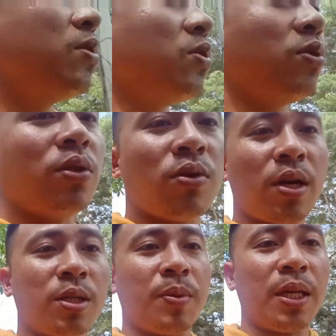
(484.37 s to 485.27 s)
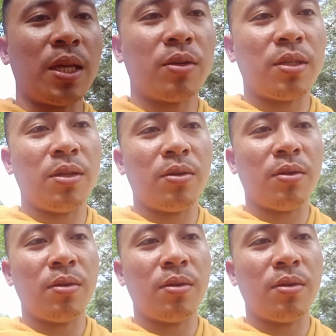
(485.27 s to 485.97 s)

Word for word: So ito guys, pakita ko sa inyo.